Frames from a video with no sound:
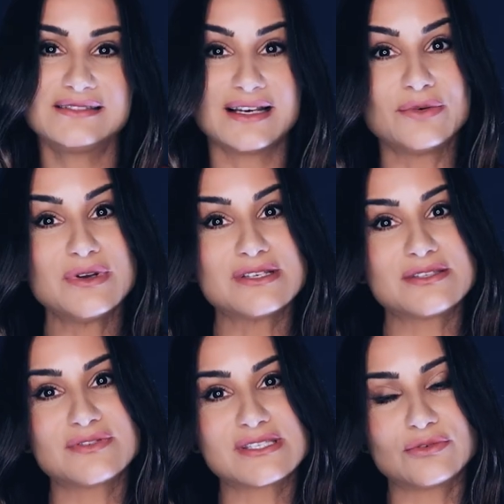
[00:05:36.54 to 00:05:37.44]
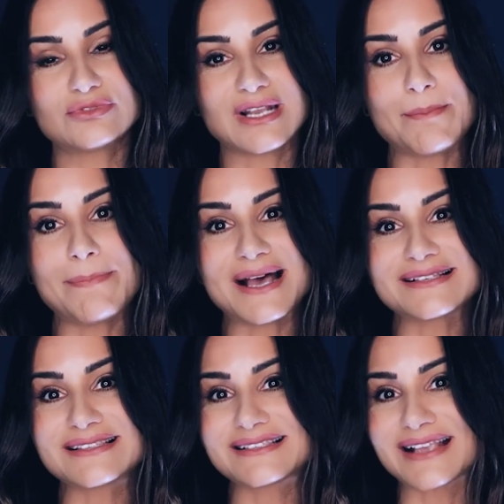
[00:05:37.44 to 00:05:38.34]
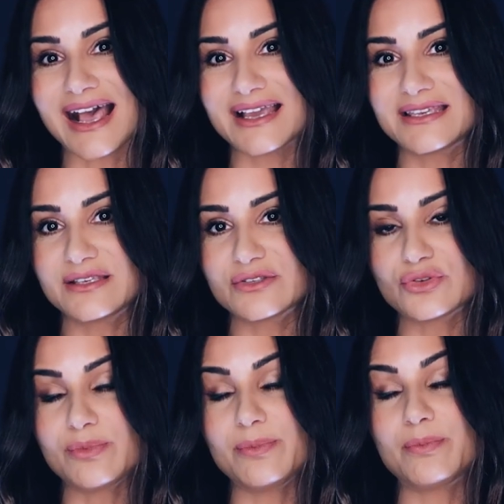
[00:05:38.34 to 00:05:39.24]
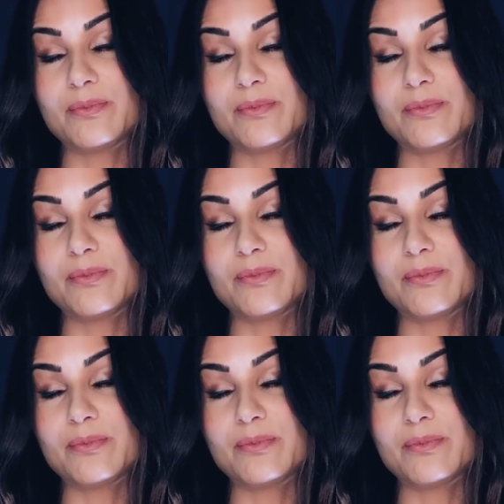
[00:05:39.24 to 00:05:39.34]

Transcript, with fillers: Então, se você ultrapassar isso,